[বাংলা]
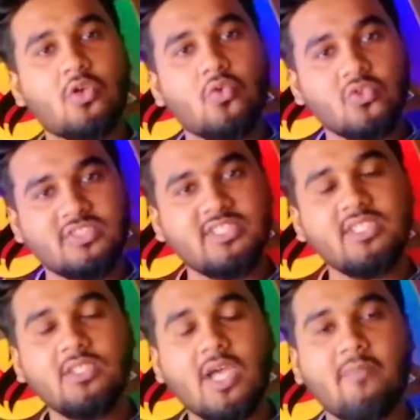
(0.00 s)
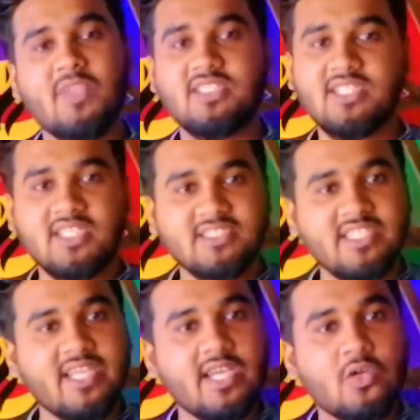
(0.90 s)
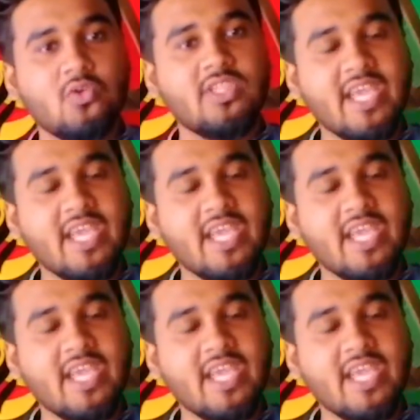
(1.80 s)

করছি আপনারা যারা সেটা এখনও